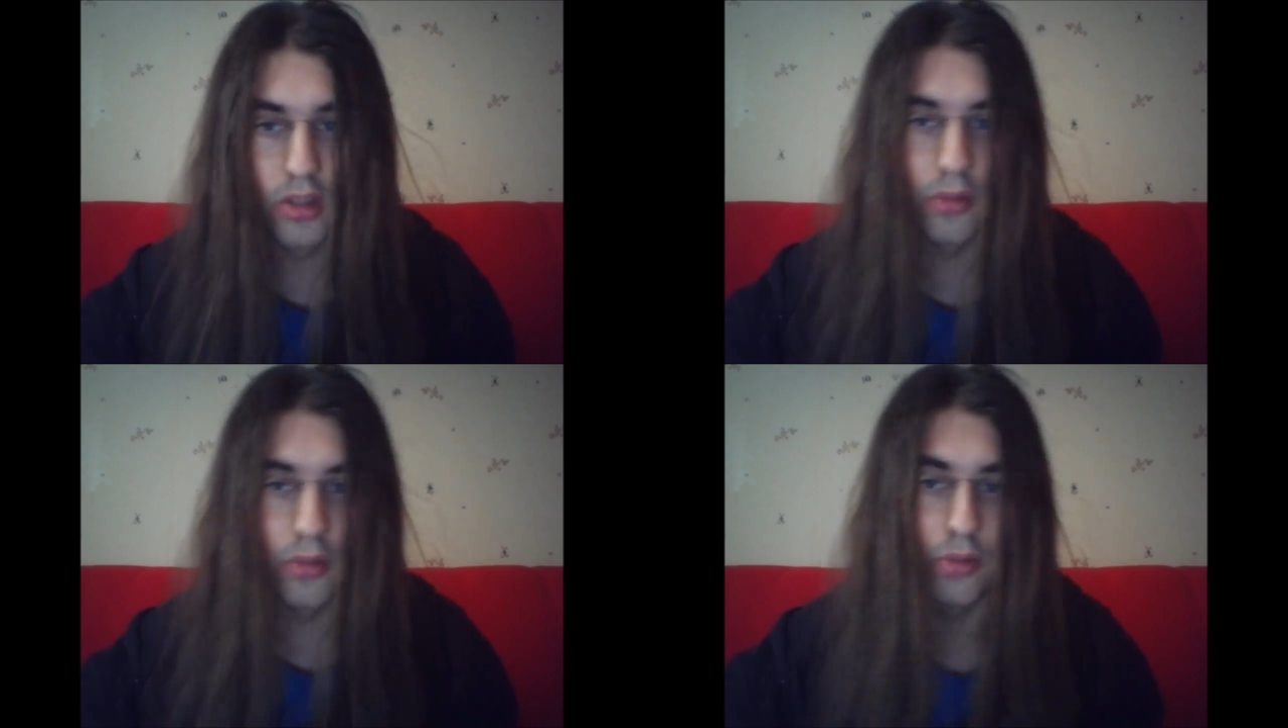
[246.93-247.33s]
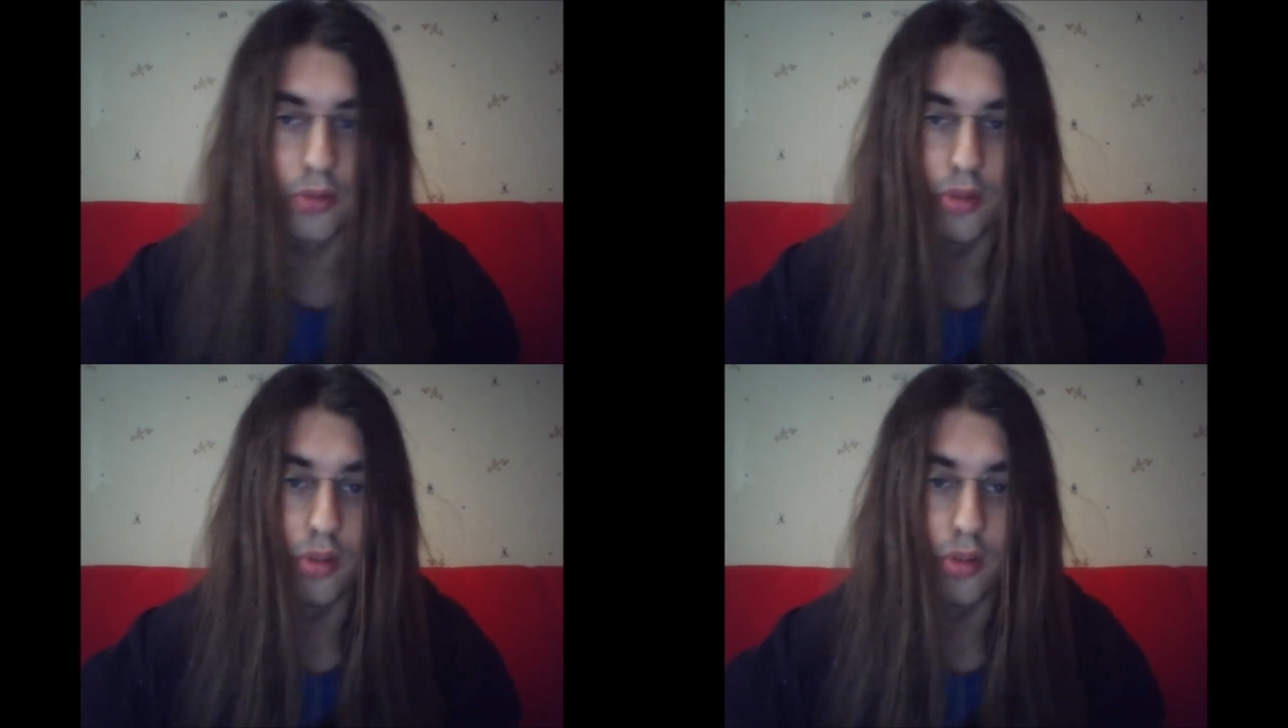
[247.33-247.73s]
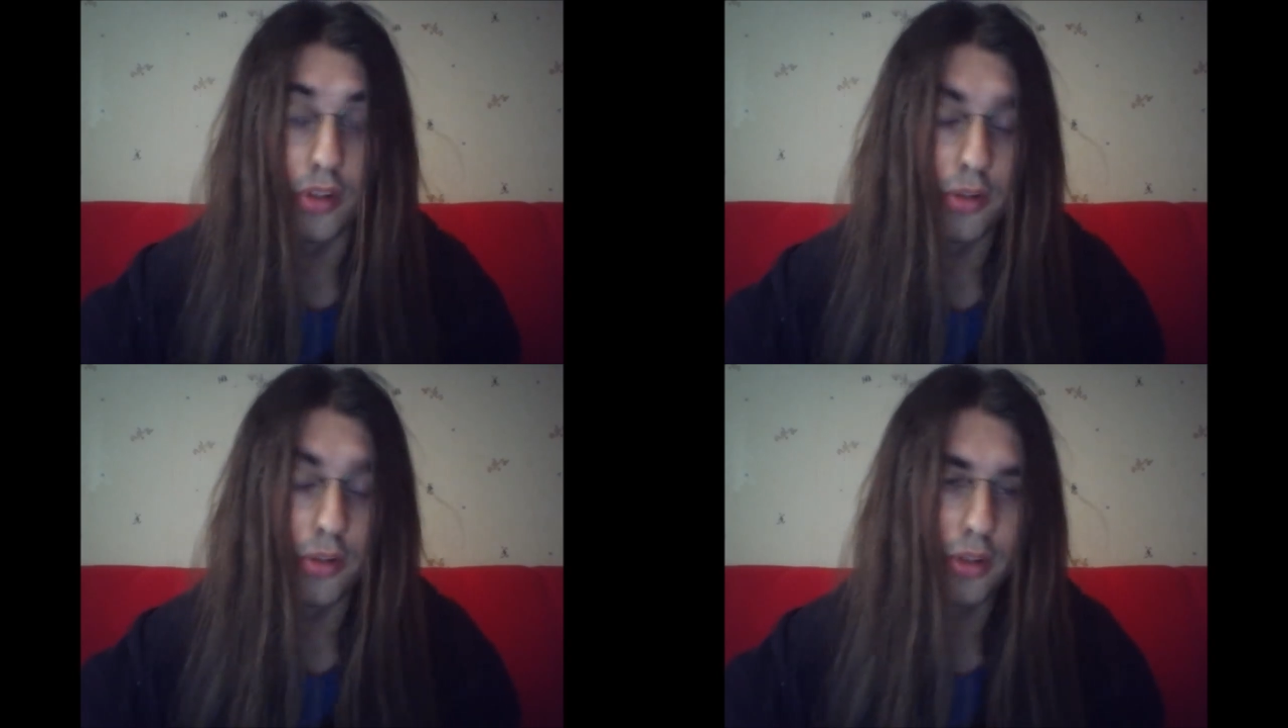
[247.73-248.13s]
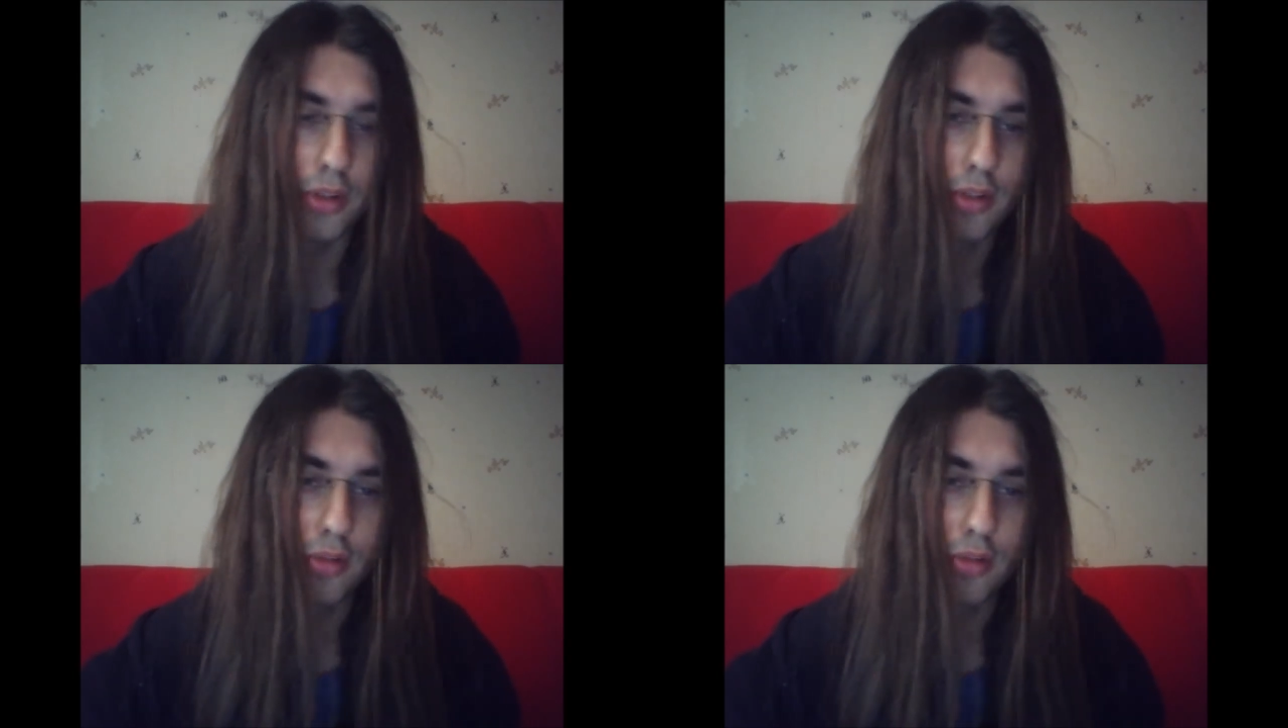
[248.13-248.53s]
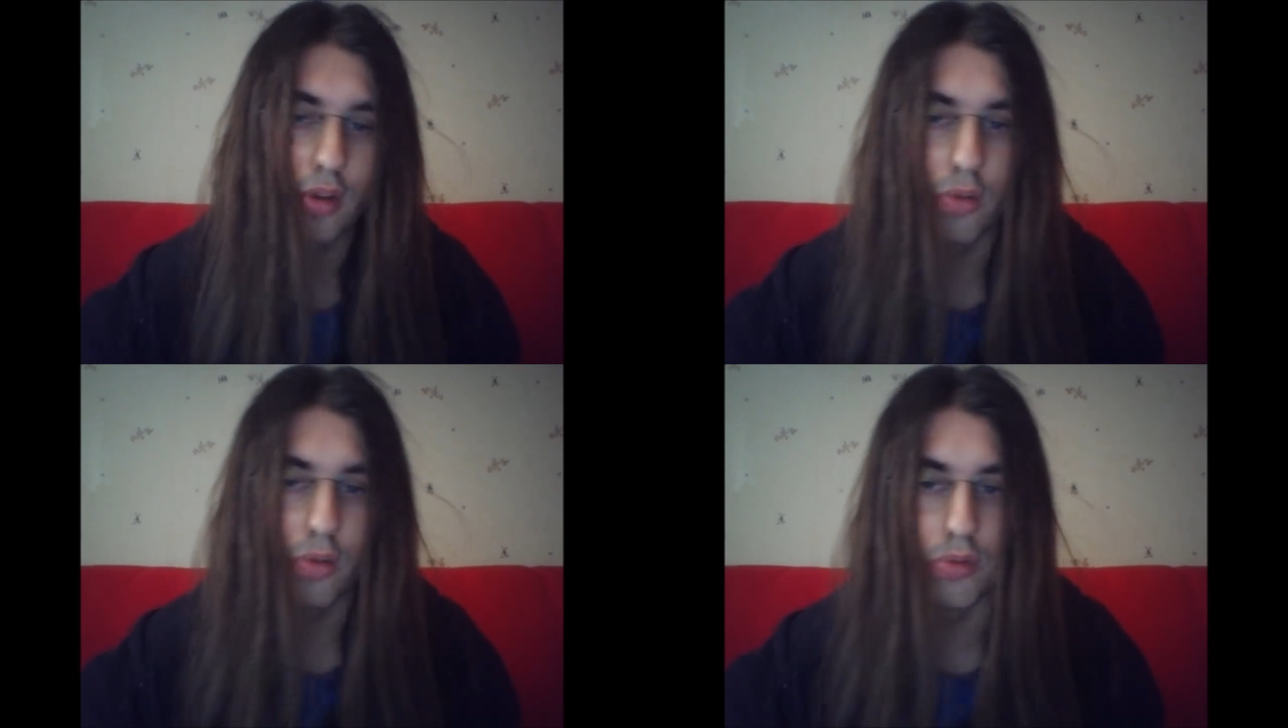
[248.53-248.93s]
donc qui contenait du
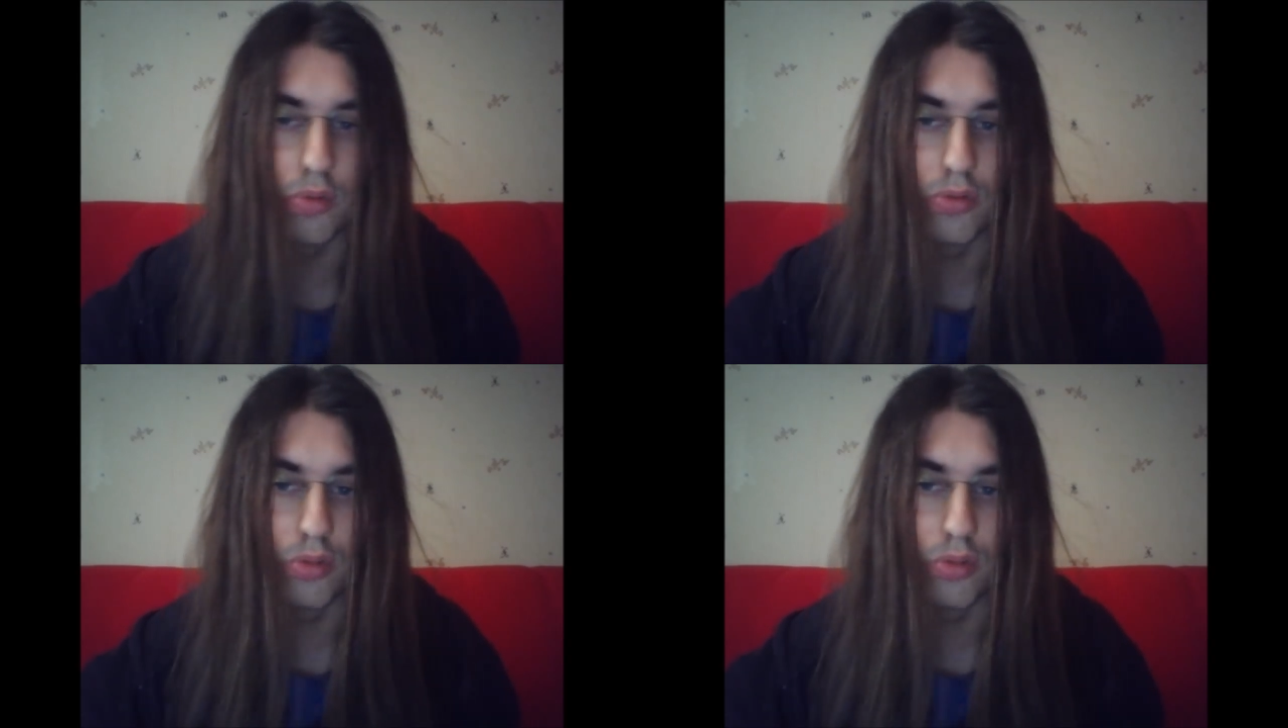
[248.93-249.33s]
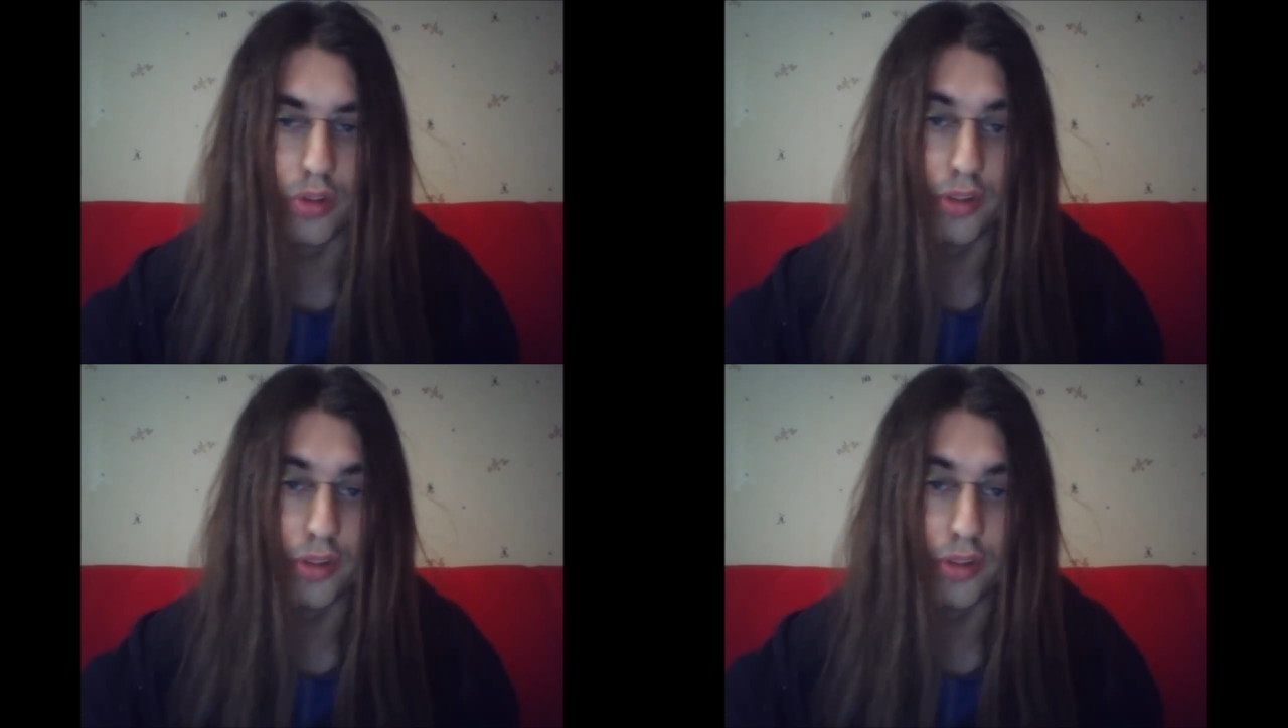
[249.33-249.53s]
Grand Blue